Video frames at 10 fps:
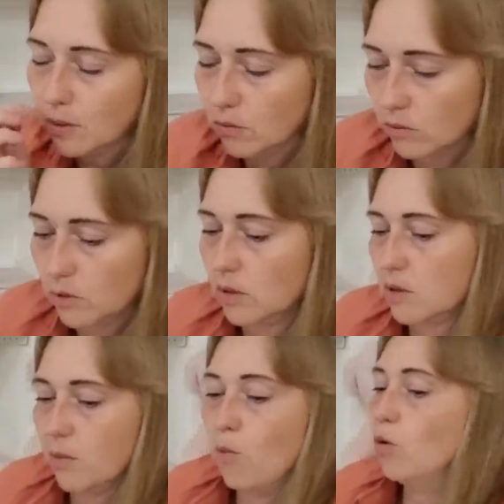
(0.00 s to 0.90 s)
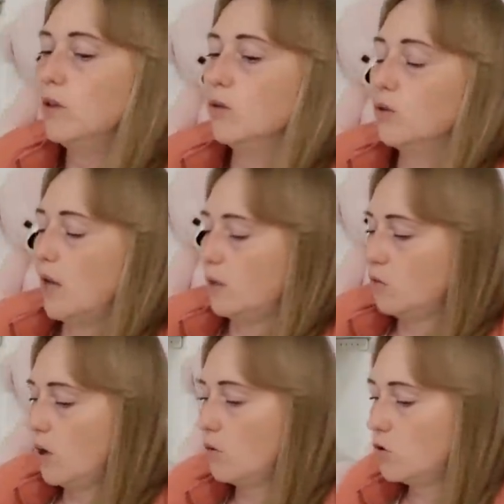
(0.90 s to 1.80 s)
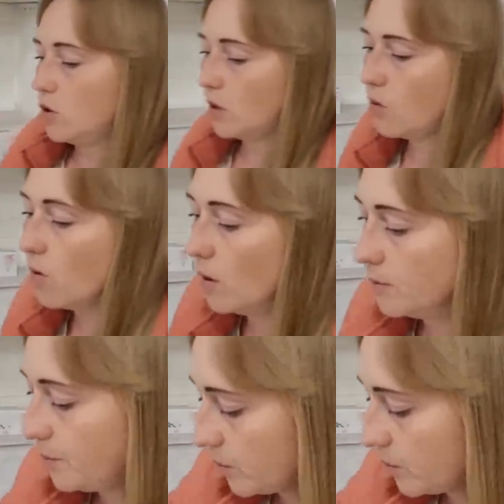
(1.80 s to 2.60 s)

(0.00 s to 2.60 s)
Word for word: ну, это сам молния ударить, ну, короче, такое.